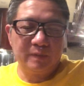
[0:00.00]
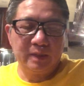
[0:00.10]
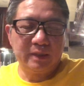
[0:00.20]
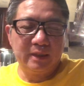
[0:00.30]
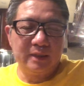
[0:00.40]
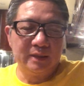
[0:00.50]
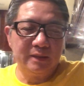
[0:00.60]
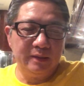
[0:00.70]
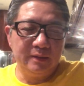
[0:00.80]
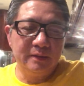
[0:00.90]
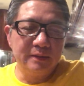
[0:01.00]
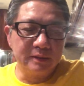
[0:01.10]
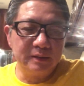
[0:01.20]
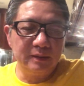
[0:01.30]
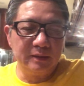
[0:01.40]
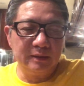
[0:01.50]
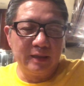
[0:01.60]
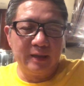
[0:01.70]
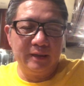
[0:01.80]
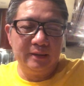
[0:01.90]
tất cả các vị thường xuyên
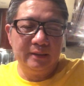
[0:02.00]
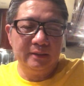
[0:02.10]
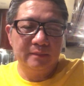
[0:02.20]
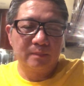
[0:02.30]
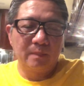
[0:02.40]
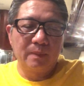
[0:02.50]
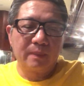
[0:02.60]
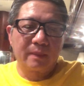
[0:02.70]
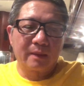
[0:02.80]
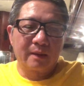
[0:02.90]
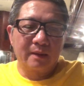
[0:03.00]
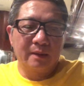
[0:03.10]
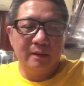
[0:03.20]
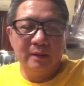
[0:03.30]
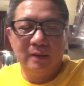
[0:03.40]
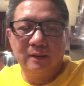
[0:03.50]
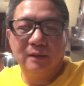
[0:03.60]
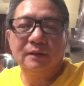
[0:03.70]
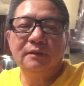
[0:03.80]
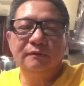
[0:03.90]
dạy là
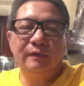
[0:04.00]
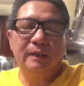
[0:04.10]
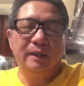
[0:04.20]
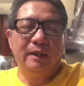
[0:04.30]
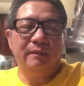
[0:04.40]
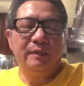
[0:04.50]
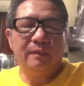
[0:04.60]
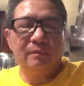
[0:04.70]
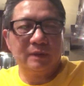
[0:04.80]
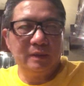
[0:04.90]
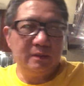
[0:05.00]
đất nước Việt Nam á, cái